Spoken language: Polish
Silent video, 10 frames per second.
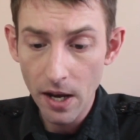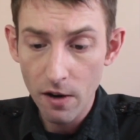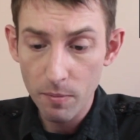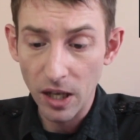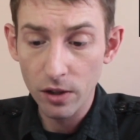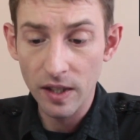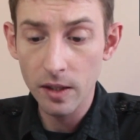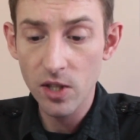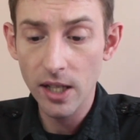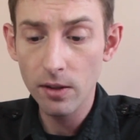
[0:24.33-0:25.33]
W
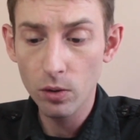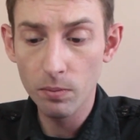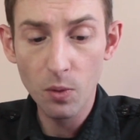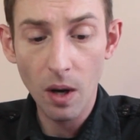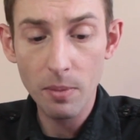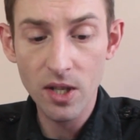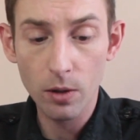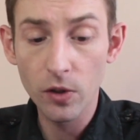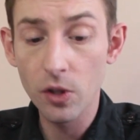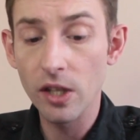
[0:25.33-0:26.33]
planowanym centrum byłaby
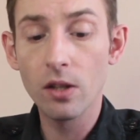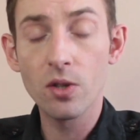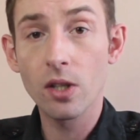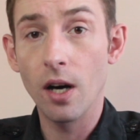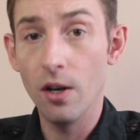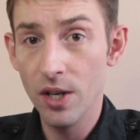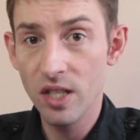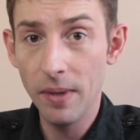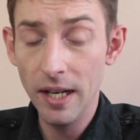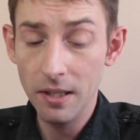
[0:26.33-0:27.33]
zarówno jednostka
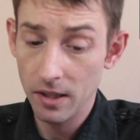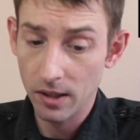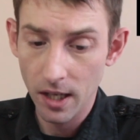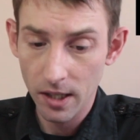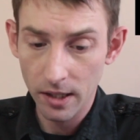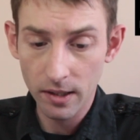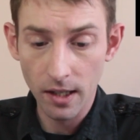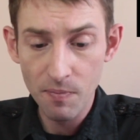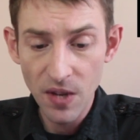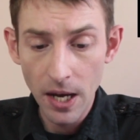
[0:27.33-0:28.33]
OSP, jak i
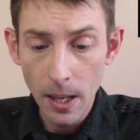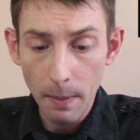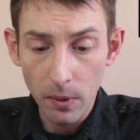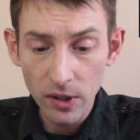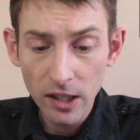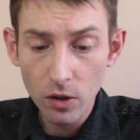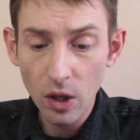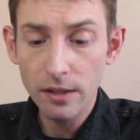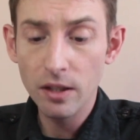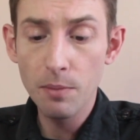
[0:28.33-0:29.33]
karetka. Ponadto
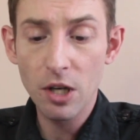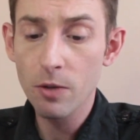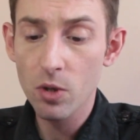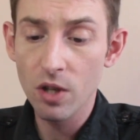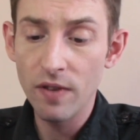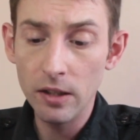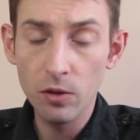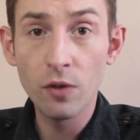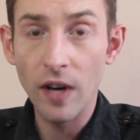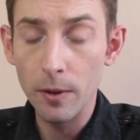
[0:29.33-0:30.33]
radni przegłosowali
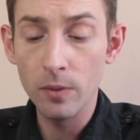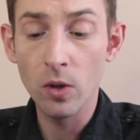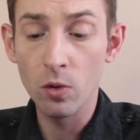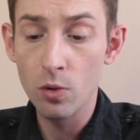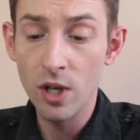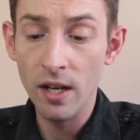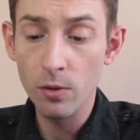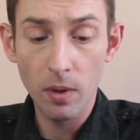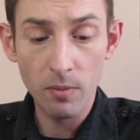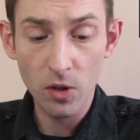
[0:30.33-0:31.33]
uchwałę o
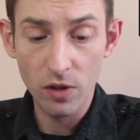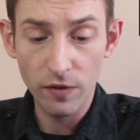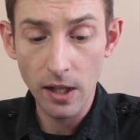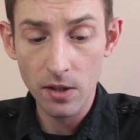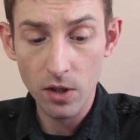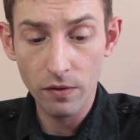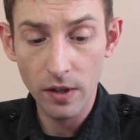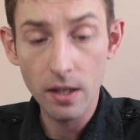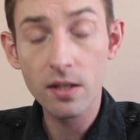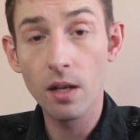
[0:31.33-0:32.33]
udzieleniu pomocy
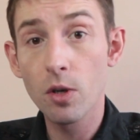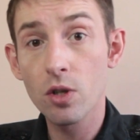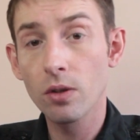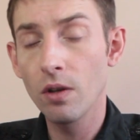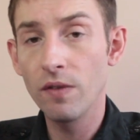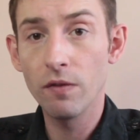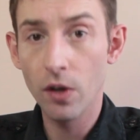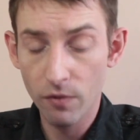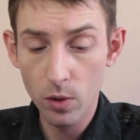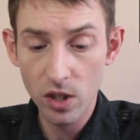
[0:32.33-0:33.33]
finansowej samorządowi
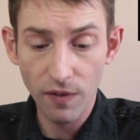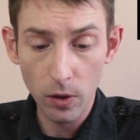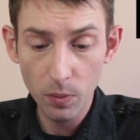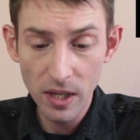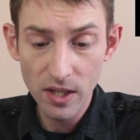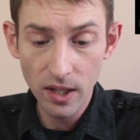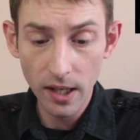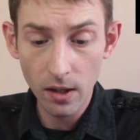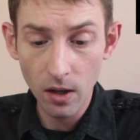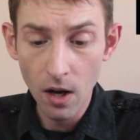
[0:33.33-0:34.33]
województwa
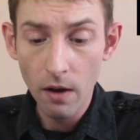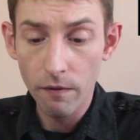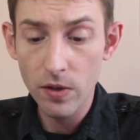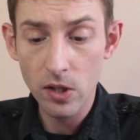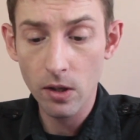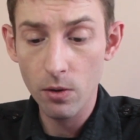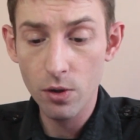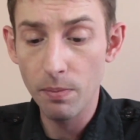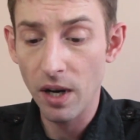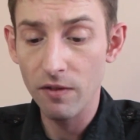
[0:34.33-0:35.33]
lubelskiego w
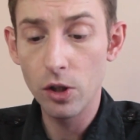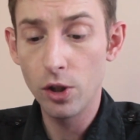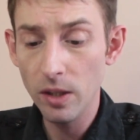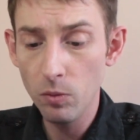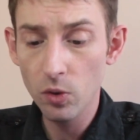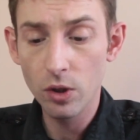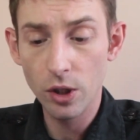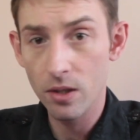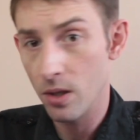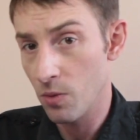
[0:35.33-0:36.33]
wysokości prawie 7
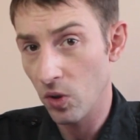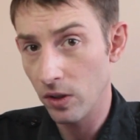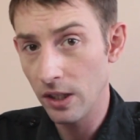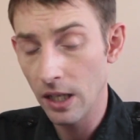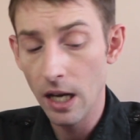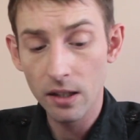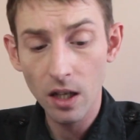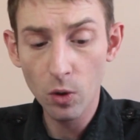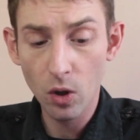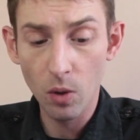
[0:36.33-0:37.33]
tysięcy złotych na
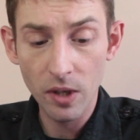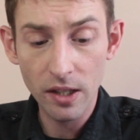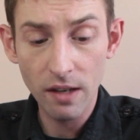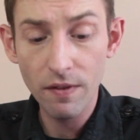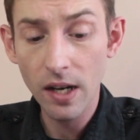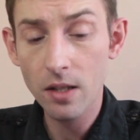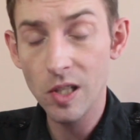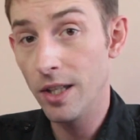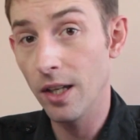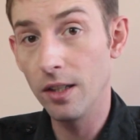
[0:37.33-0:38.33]
uruchomienie
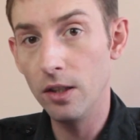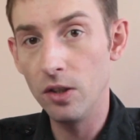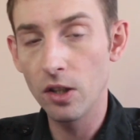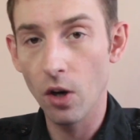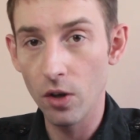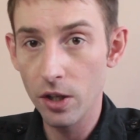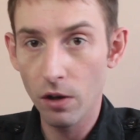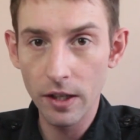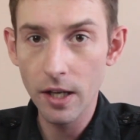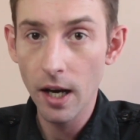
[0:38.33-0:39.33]
wakacyjnej linii
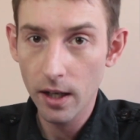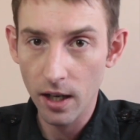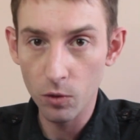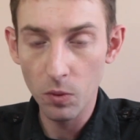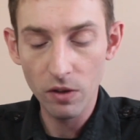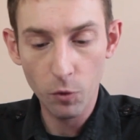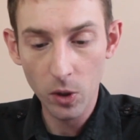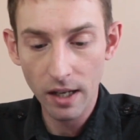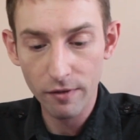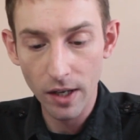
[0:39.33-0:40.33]
kolejowej
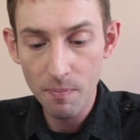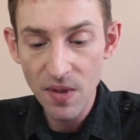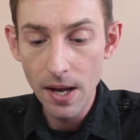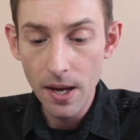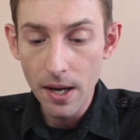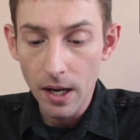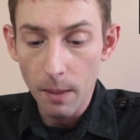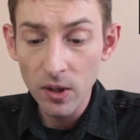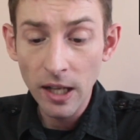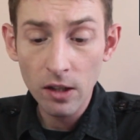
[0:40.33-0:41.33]
Chełm-Włodawa.
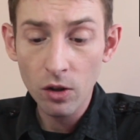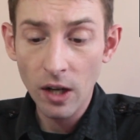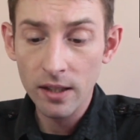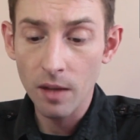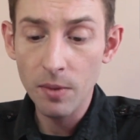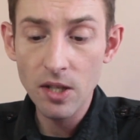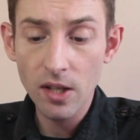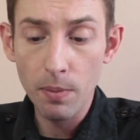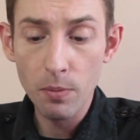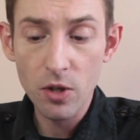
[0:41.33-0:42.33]
Ponadto Rada
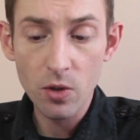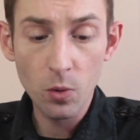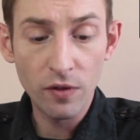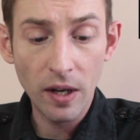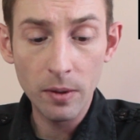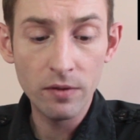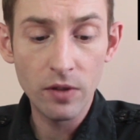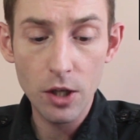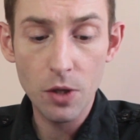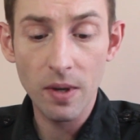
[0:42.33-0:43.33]
Miejska poprzez uchwałę
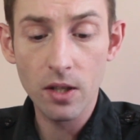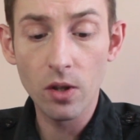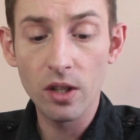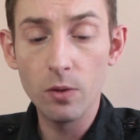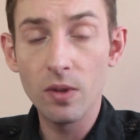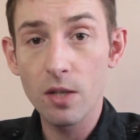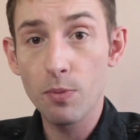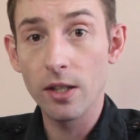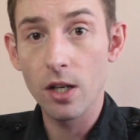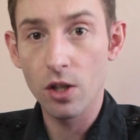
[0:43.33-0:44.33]
wyraziła zgodę na
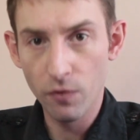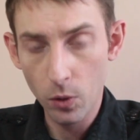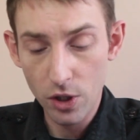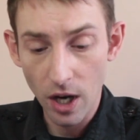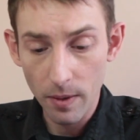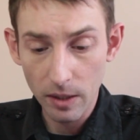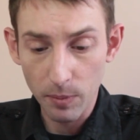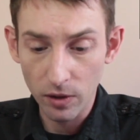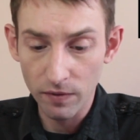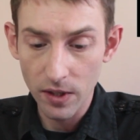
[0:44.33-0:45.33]
sprzedaż dwóch działek
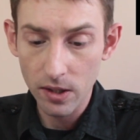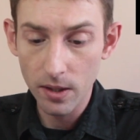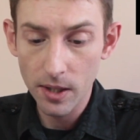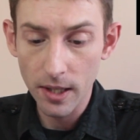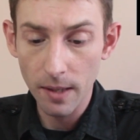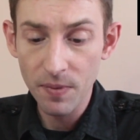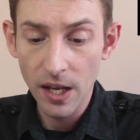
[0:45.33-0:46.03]
pod inwestycje.